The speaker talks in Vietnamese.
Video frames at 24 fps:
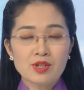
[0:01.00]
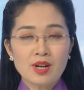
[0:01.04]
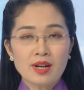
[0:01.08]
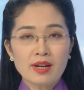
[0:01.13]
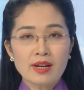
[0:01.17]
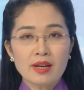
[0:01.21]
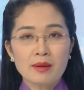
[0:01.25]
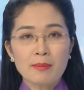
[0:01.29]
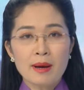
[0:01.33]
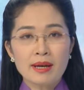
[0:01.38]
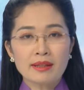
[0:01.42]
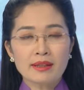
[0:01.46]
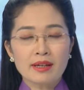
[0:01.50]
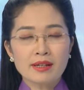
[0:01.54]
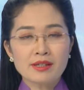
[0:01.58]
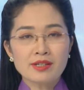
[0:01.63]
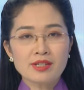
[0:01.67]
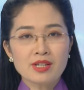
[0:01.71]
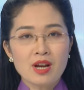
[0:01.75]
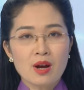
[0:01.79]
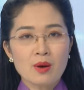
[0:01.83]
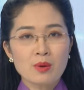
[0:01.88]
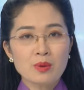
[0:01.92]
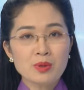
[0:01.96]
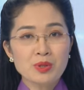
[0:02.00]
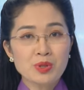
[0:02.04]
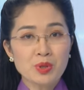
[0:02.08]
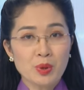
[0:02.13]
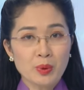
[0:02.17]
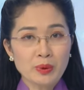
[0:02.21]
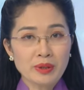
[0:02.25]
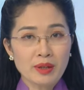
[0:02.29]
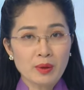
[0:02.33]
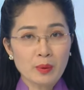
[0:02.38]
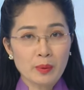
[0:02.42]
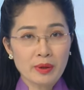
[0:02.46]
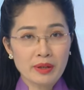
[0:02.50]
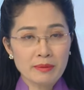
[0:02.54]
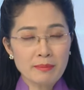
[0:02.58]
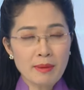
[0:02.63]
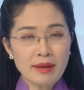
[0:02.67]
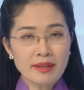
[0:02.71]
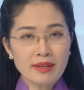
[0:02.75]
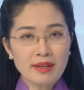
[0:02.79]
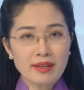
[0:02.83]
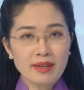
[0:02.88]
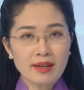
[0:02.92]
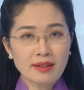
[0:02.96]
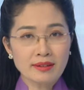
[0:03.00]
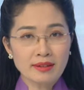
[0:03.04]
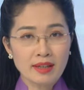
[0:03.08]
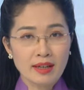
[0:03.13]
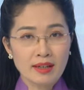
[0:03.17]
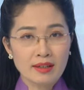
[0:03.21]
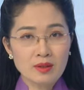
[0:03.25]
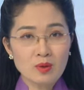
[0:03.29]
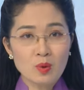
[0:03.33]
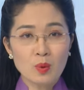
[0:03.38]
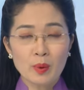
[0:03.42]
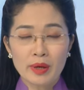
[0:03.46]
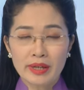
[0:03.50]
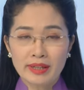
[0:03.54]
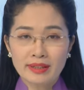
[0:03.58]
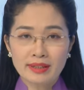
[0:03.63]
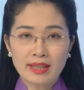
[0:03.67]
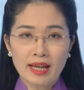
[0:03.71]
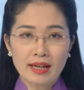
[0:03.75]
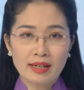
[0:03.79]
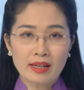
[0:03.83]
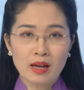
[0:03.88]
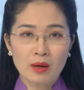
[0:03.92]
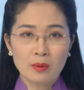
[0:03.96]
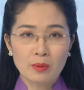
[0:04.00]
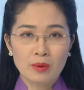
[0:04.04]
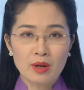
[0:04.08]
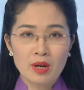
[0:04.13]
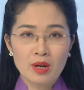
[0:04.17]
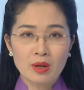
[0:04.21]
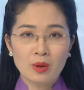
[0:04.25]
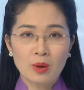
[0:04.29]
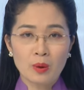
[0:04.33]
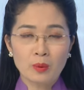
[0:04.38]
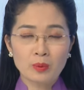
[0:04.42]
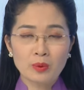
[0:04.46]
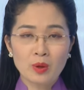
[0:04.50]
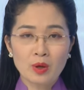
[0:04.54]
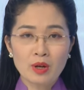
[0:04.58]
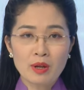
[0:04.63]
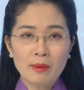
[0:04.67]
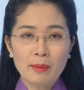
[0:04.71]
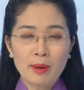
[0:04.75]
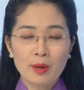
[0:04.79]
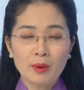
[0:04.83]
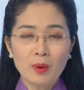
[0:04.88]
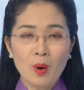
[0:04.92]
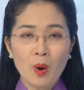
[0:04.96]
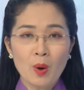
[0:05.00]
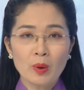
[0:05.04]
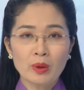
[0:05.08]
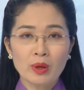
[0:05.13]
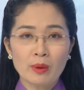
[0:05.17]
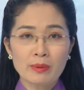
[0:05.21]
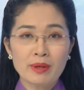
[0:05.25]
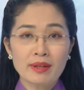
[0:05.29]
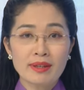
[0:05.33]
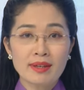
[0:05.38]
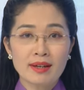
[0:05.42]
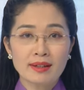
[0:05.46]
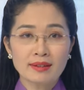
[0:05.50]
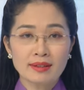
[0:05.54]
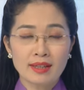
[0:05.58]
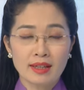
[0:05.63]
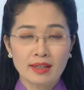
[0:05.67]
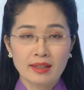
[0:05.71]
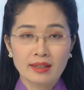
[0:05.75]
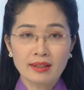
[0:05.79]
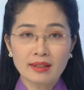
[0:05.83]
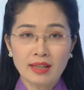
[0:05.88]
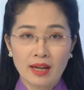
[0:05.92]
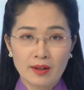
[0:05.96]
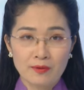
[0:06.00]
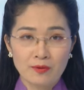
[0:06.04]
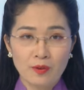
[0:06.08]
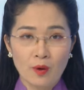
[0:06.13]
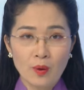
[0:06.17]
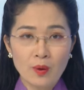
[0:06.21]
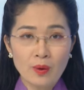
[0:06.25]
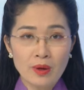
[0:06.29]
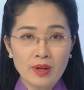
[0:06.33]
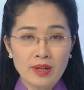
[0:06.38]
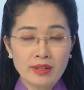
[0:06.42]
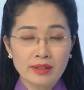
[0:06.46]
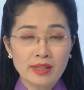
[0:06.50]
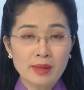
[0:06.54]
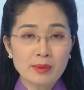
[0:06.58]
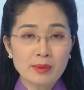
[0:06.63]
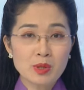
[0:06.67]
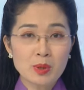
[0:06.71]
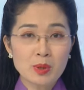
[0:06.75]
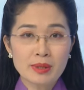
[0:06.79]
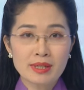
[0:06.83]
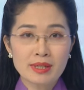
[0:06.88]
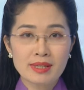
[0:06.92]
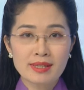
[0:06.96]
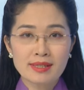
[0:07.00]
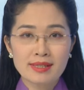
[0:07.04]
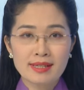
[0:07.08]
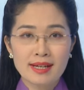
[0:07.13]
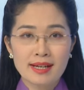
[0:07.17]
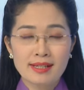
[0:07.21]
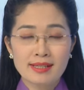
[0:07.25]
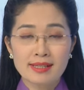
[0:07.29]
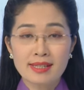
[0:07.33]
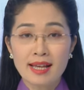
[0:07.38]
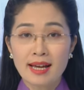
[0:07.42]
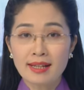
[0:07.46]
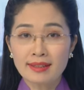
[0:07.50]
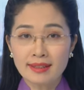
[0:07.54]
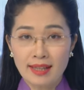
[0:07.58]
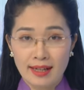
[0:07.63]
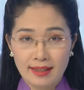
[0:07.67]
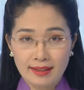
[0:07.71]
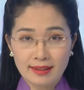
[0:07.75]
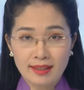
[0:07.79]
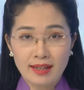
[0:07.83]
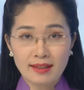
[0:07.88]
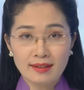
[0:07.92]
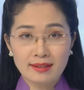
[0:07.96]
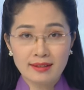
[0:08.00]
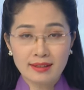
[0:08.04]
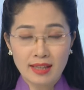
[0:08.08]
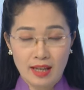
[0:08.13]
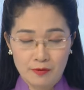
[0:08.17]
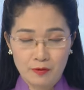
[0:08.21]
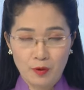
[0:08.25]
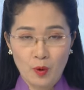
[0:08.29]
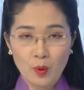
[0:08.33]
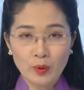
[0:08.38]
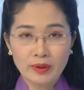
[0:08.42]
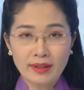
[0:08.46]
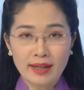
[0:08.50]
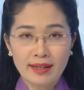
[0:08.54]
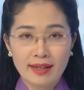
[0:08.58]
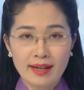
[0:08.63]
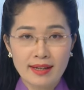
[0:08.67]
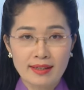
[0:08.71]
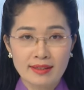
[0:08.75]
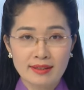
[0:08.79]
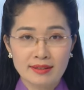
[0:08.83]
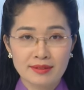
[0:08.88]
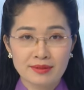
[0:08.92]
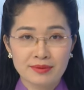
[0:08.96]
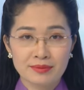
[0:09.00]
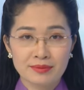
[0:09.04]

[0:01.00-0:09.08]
Sáng ngày 3 tháng 6, Chủ tịch Ủy ban nhân dân tỉnh Nguyễn Thành Ngọc cùng tổ đại biểu Hội đồng nhân dân tỉnh thành phố tiếp xúc cử tri xã Thành Tân, thành phố Tây Ninh.